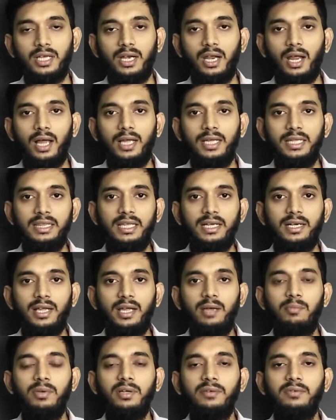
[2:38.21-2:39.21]
சரி இந்த
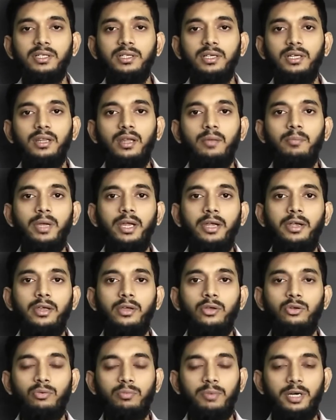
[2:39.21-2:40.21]
டைமில் வந்து இந்த
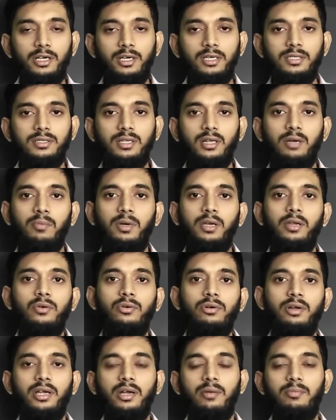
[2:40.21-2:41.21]
பிடியு பிரிட்டிஷ்
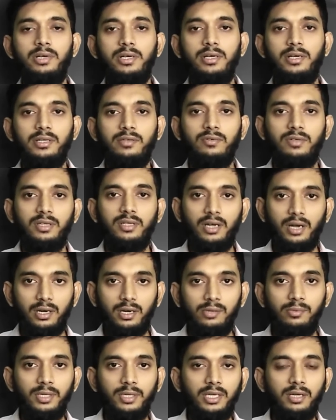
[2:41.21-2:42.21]
தெர்மல் யூனிட் அப்படின்றது வந்து
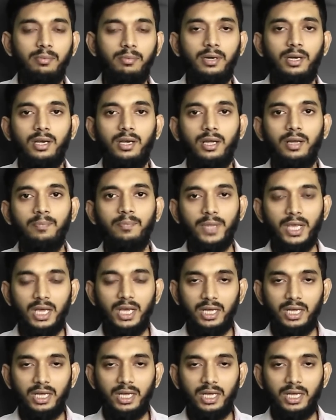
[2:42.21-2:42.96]
கண்டுபிடிக்கப்படலை